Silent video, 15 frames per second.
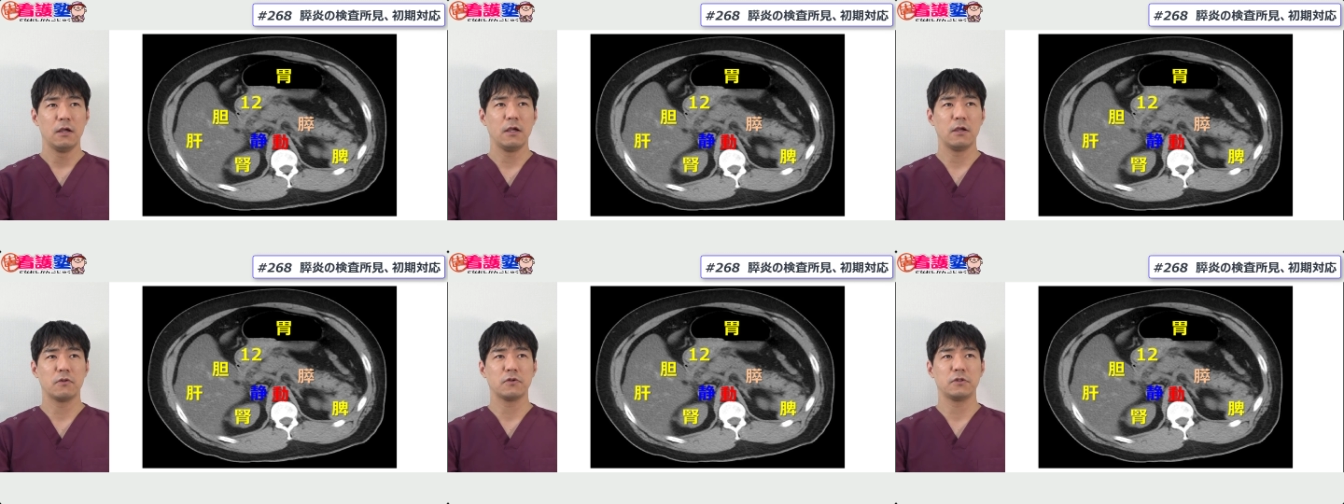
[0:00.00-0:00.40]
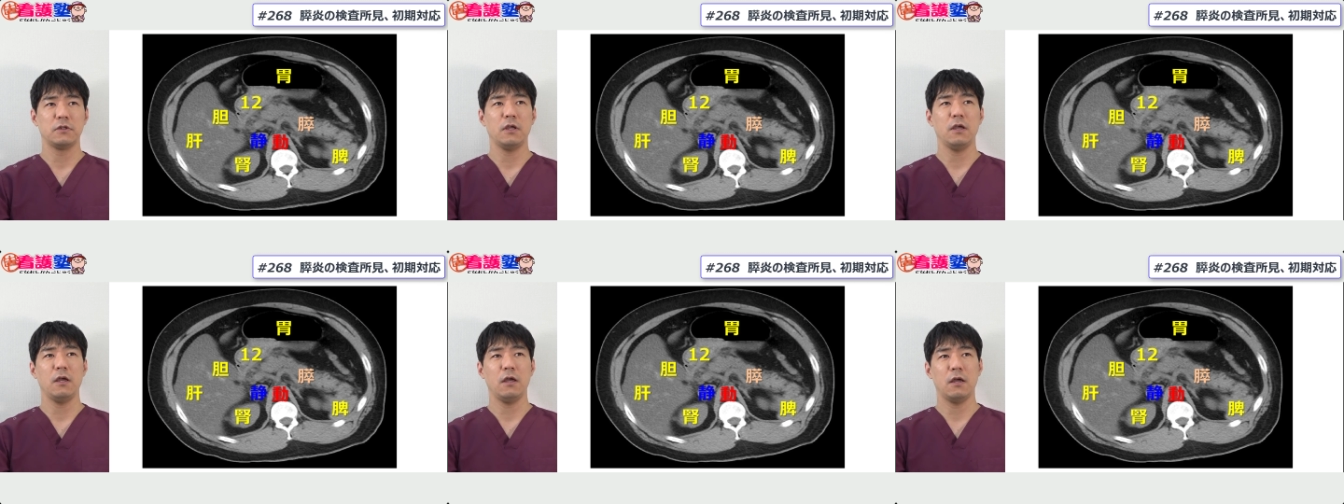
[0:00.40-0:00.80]
えー、そし
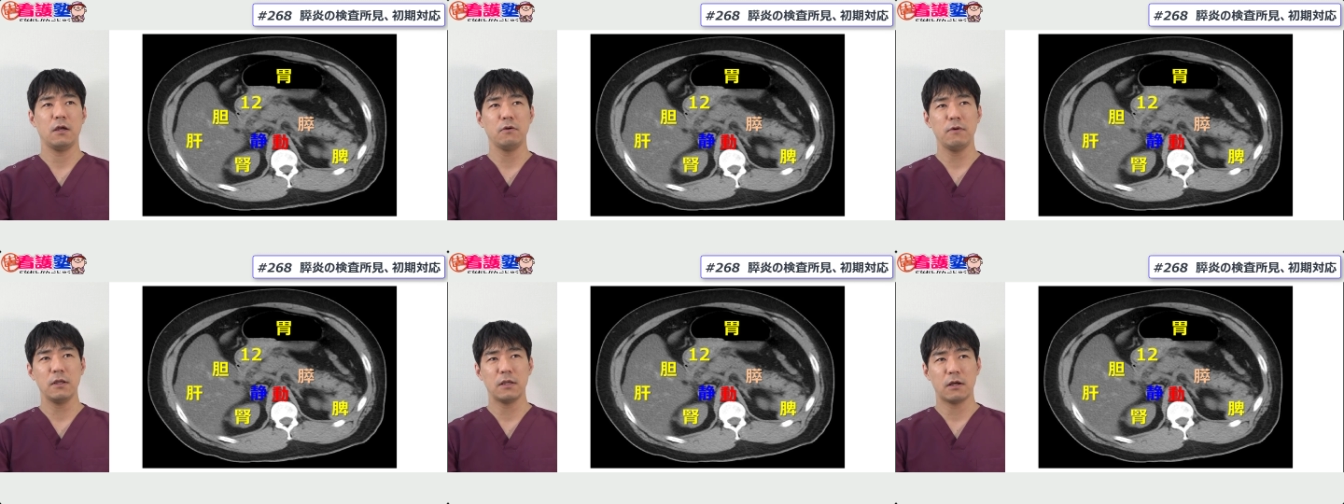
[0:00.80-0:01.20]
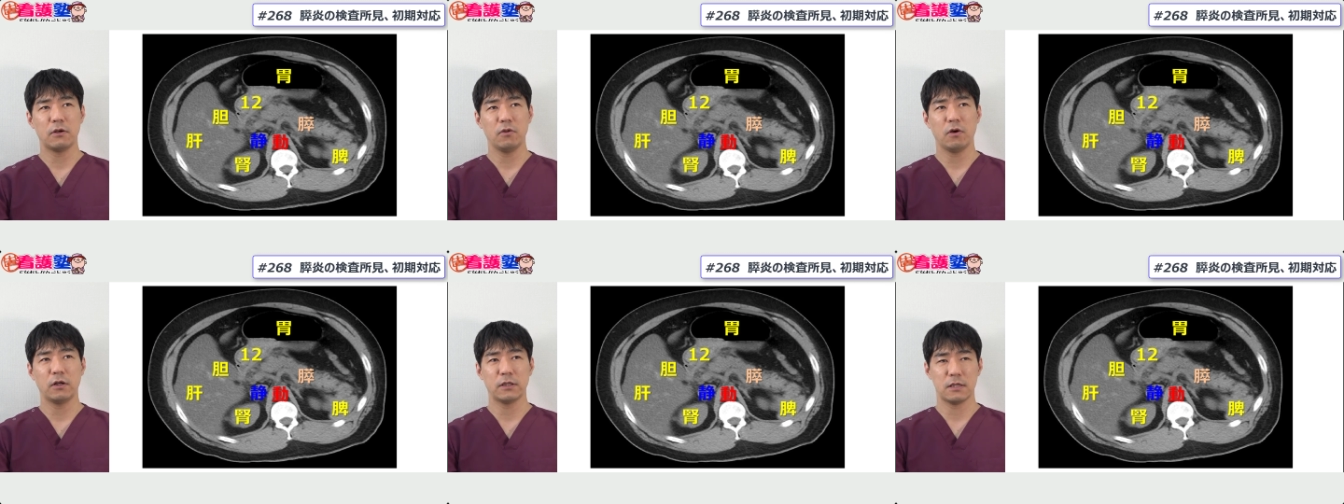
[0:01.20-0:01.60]
て上にあ
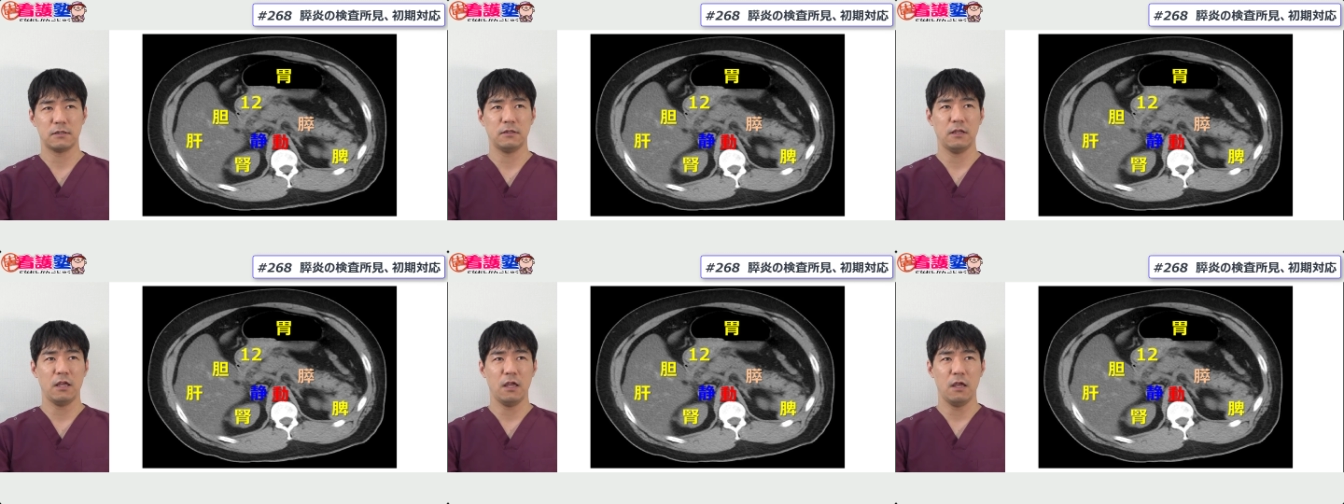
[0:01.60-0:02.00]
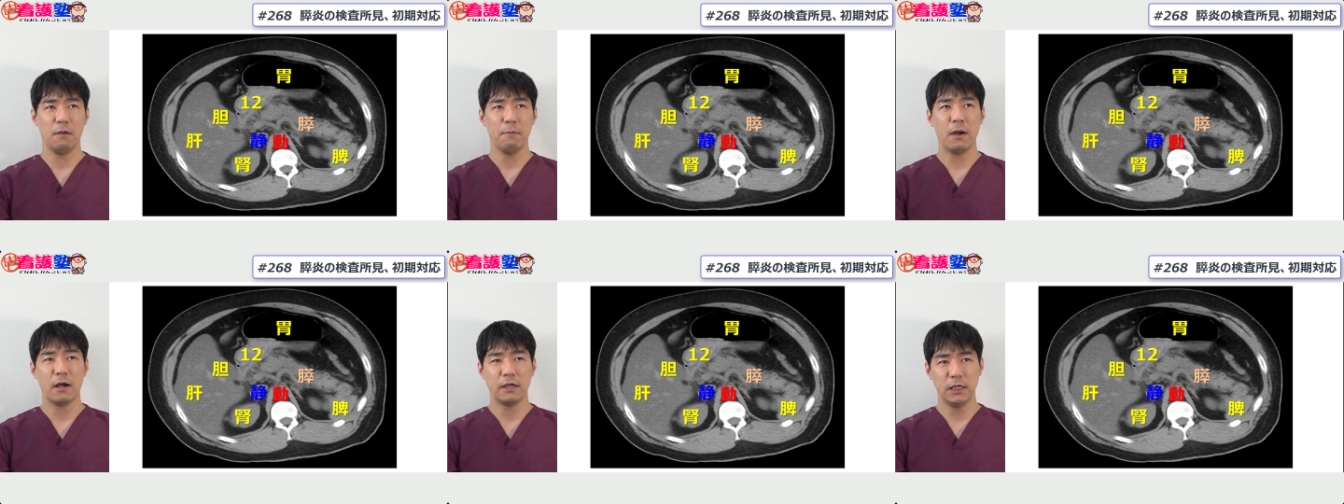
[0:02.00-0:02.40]
るのがです
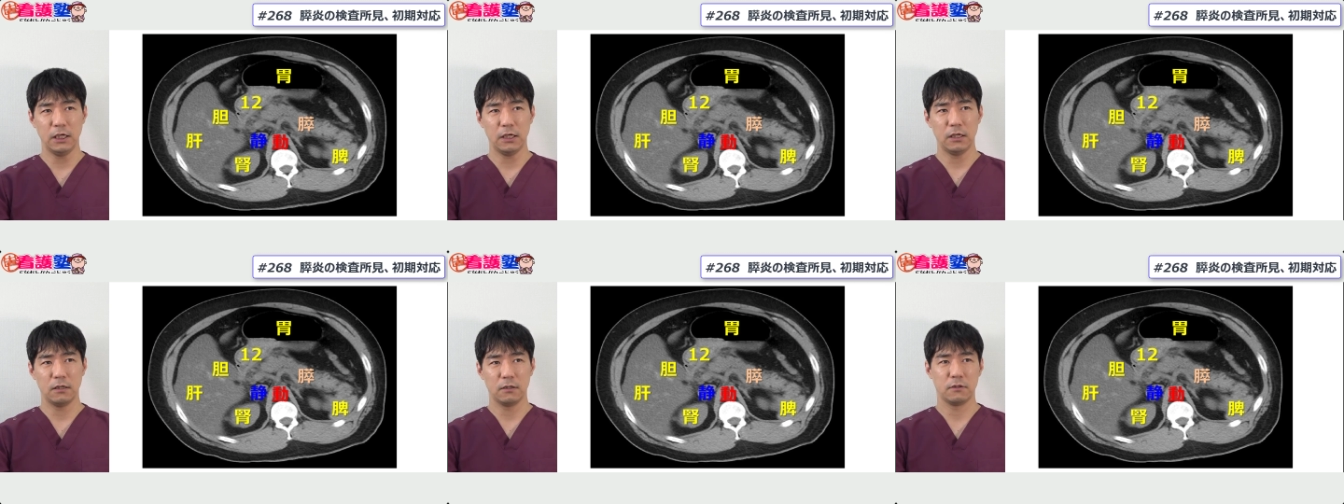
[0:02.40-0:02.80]
ね、まあ、い、